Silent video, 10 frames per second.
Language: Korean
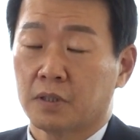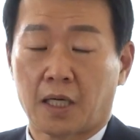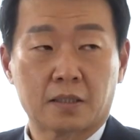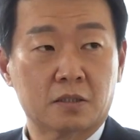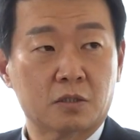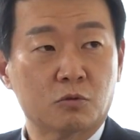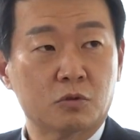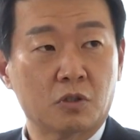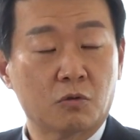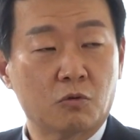
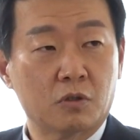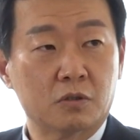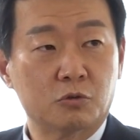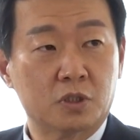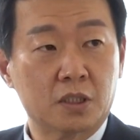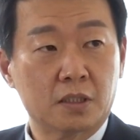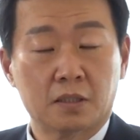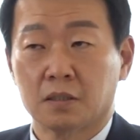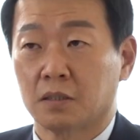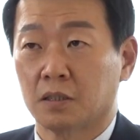닥치고 정권 유지.
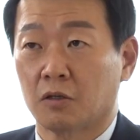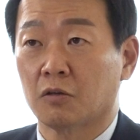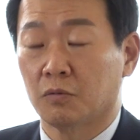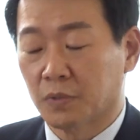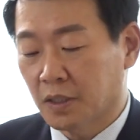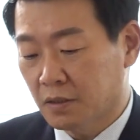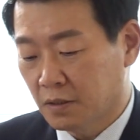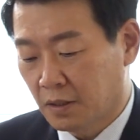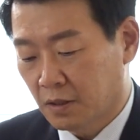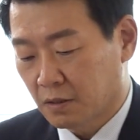음. 이걸 겁니다.
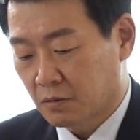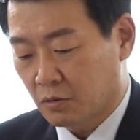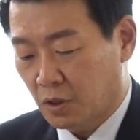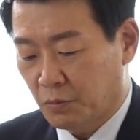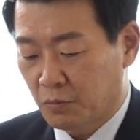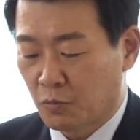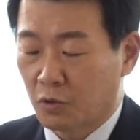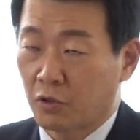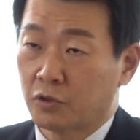그렇다면 뭐